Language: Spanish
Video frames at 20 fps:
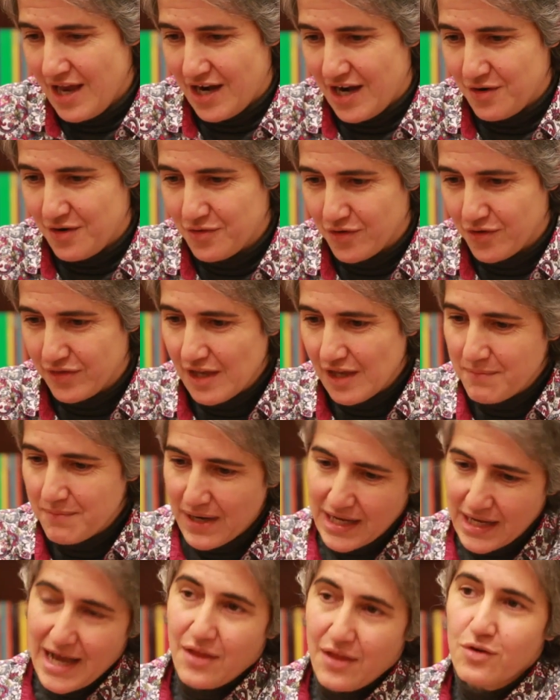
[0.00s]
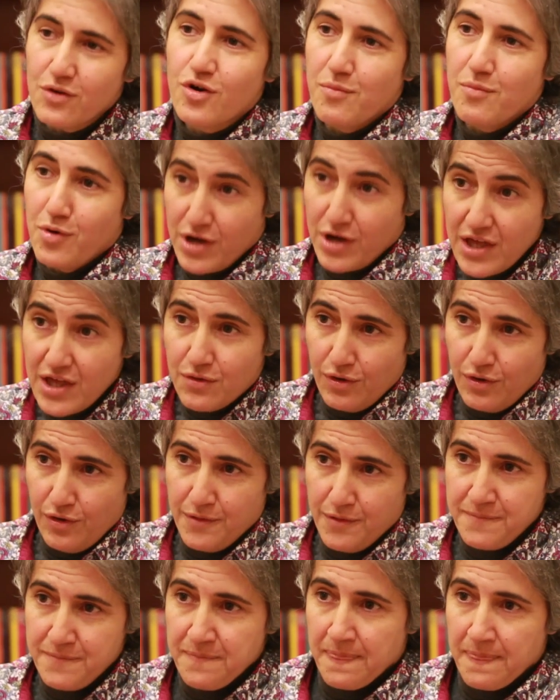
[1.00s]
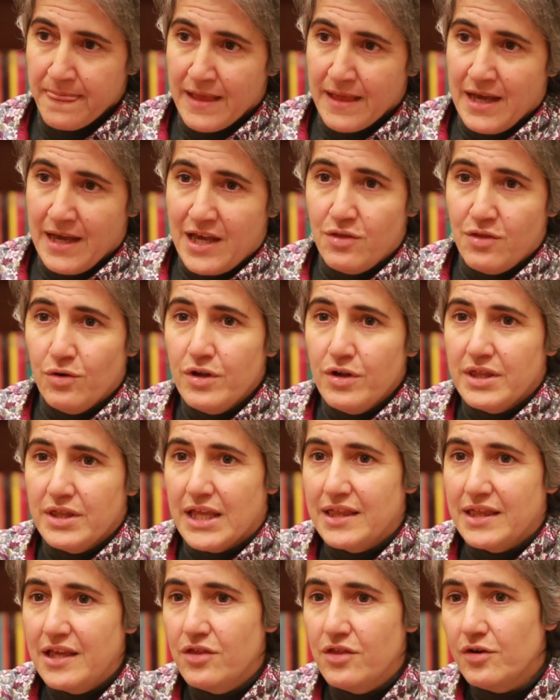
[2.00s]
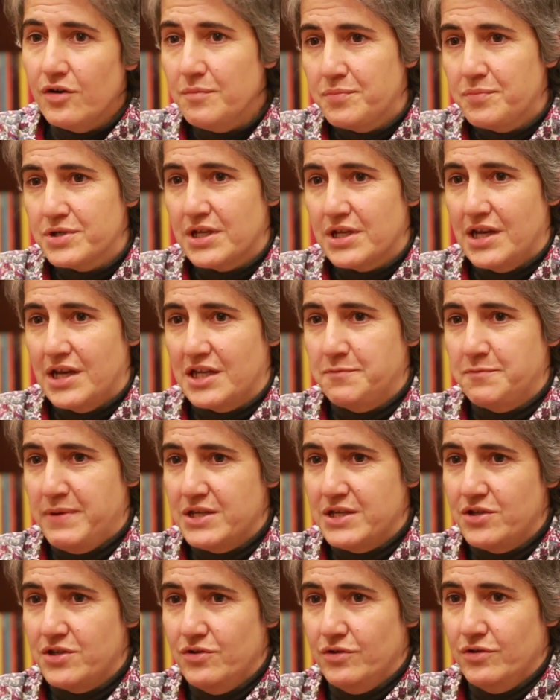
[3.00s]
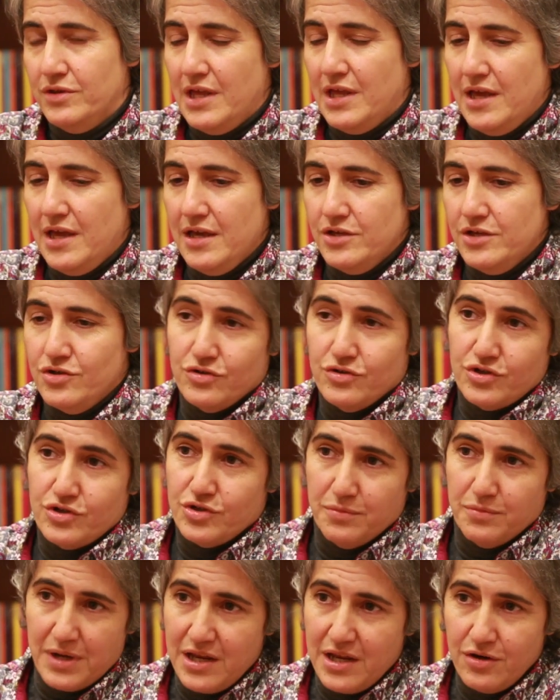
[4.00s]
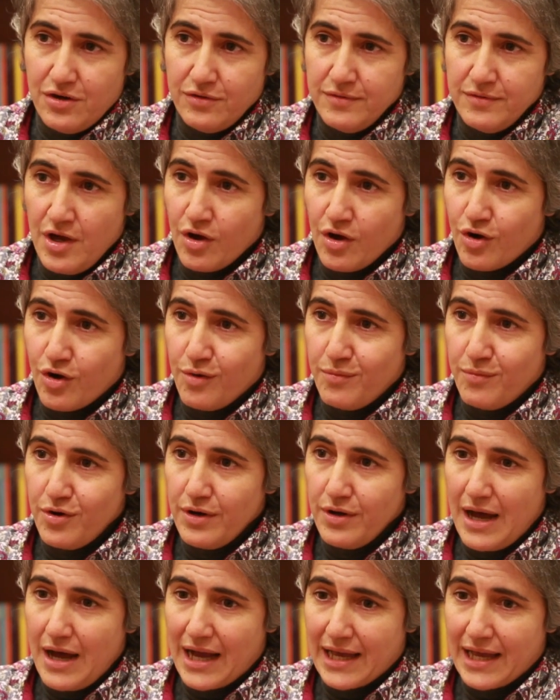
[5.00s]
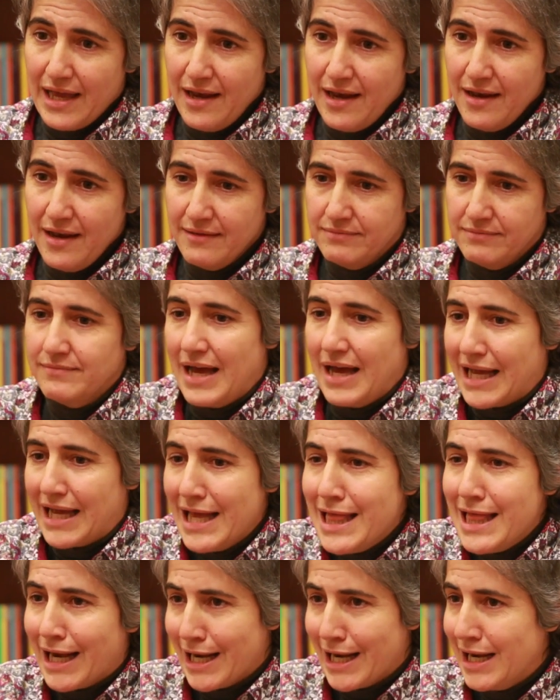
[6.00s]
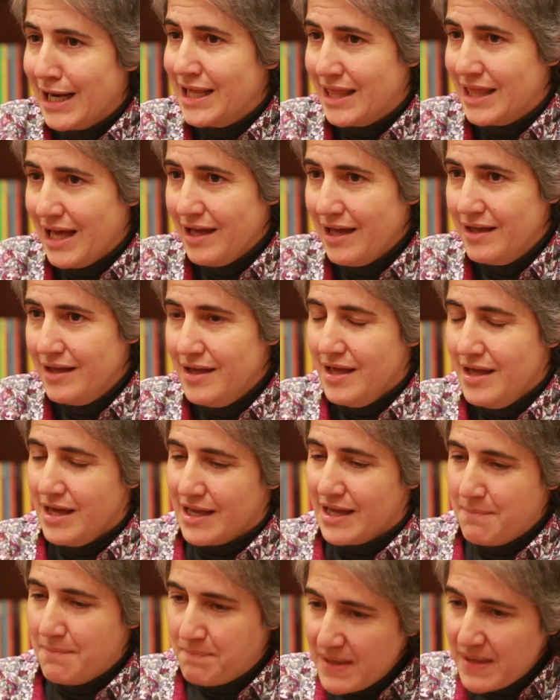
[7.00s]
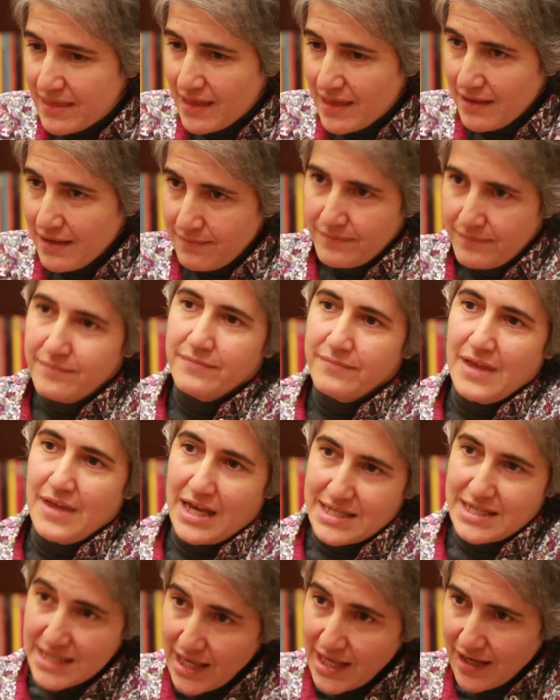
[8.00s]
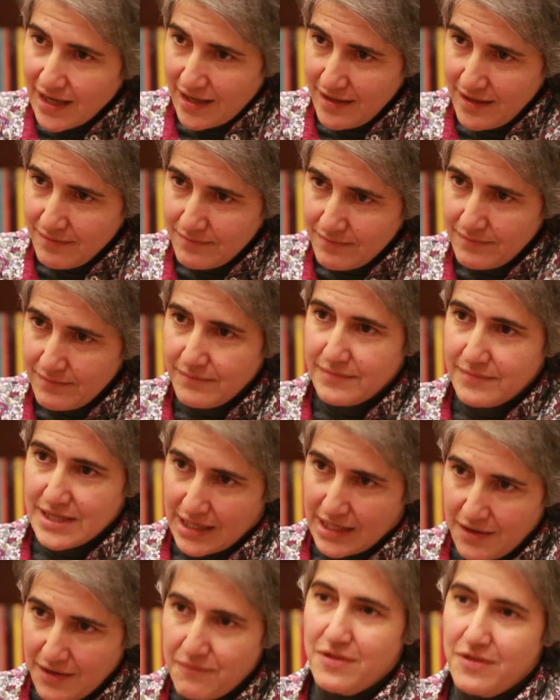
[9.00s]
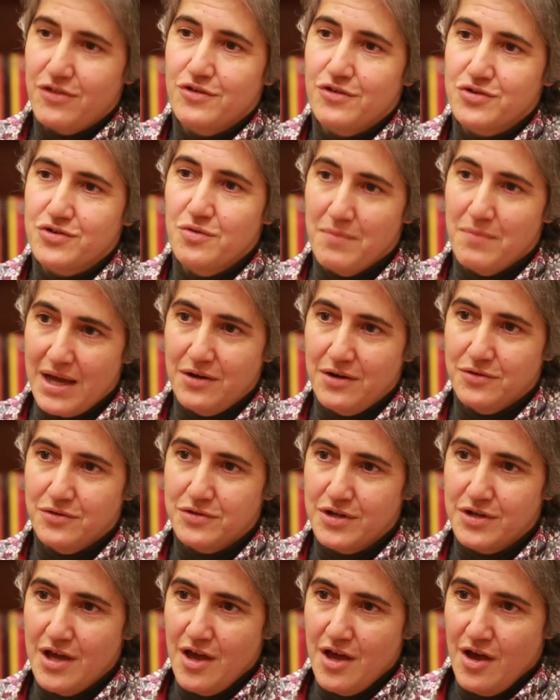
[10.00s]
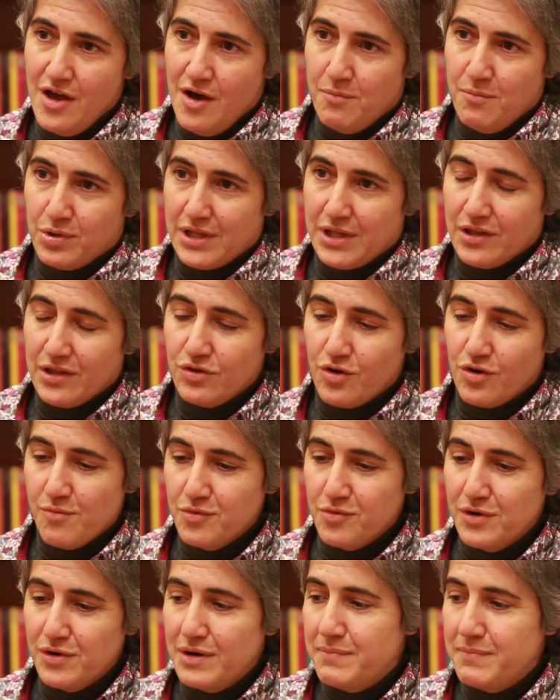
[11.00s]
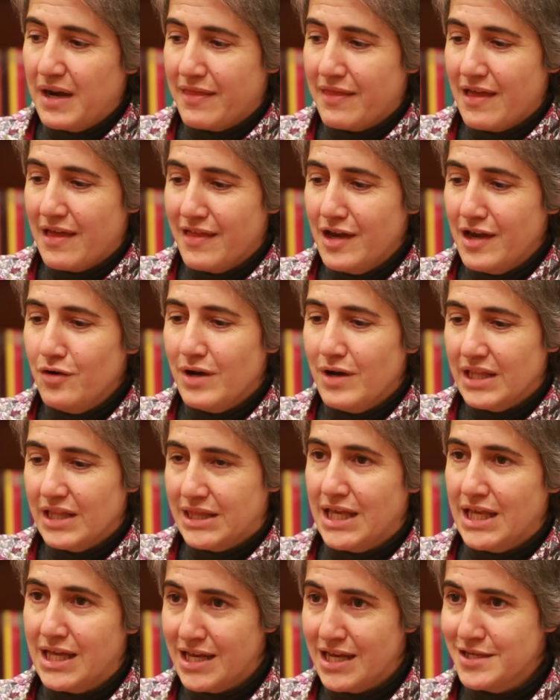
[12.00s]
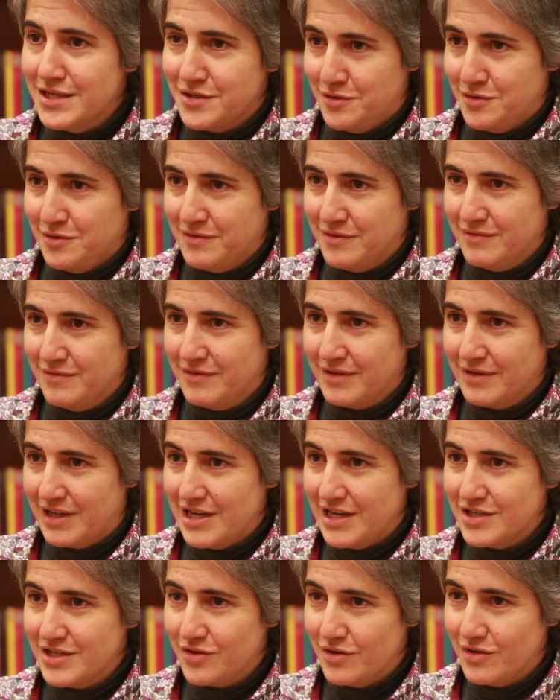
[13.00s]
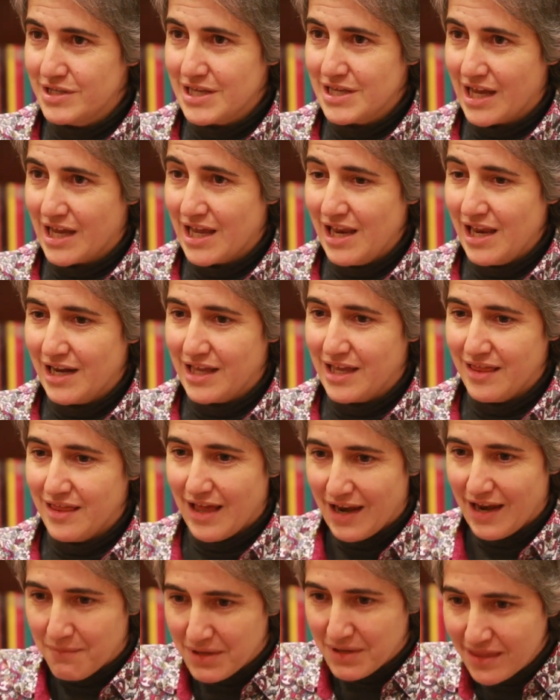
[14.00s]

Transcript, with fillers: la noción del mercado como ídolo. Ídolo entendido, pues en expresión de John Sobrino, como aquella realidad que pide, exige sacrificios humanos. Por tanto, como un verdadero anticristo, Cristo es aquel que da la